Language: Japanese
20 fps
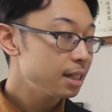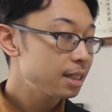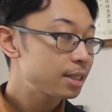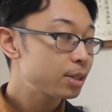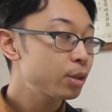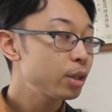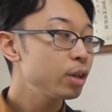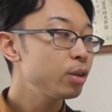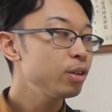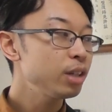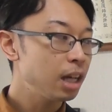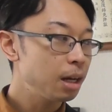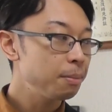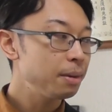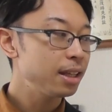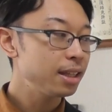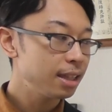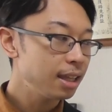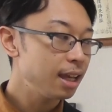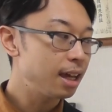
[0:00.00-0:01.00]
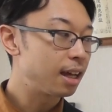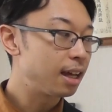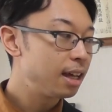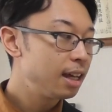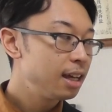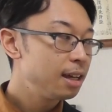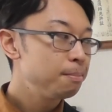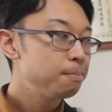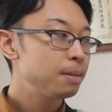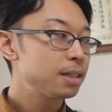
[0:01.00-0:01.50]
それをやめて
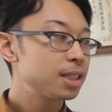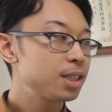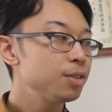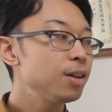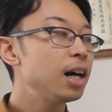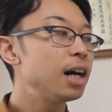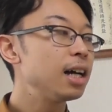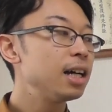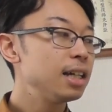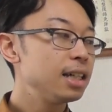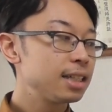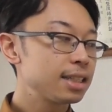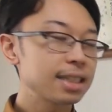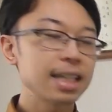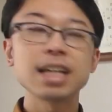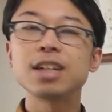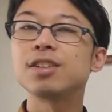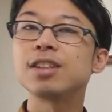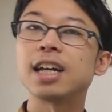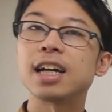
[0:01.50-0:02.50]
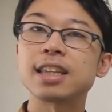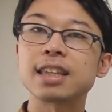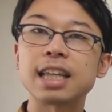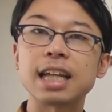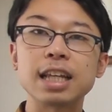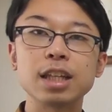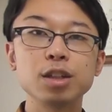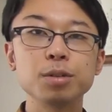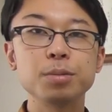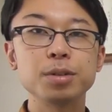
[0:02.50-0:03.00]
まずは左右であっ
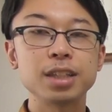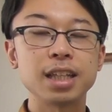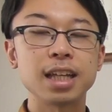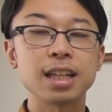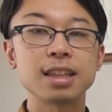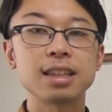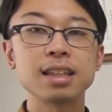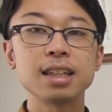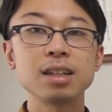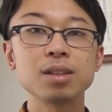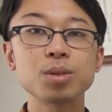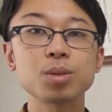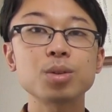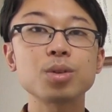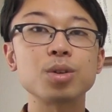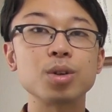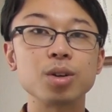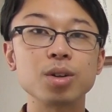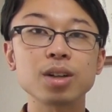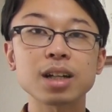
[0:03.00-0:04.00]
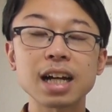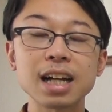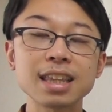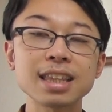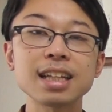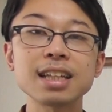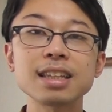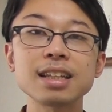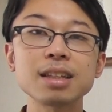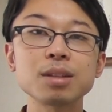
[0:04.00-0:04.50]
たり湯船っていうところ簡
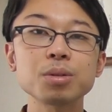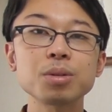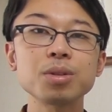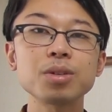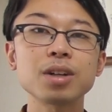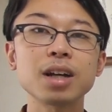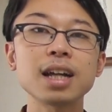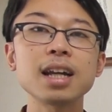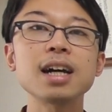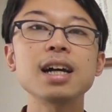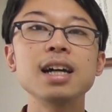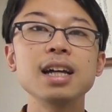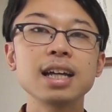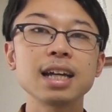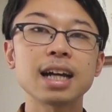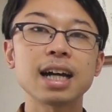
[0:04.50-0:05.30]
単なところから